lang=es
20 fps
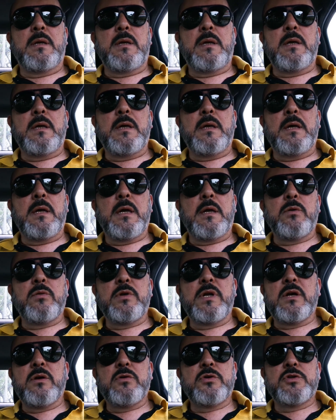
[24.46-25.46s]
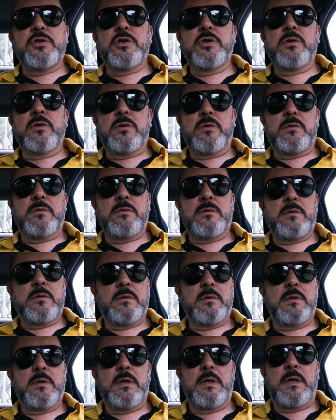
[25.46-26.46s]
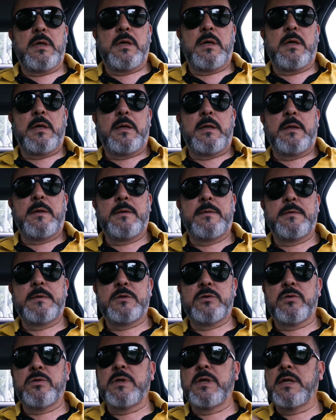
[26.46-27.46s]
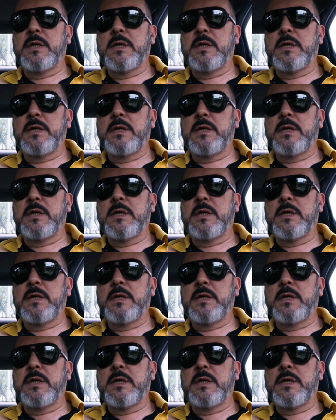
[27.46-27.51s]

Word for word: Y en un negocio, eh, estos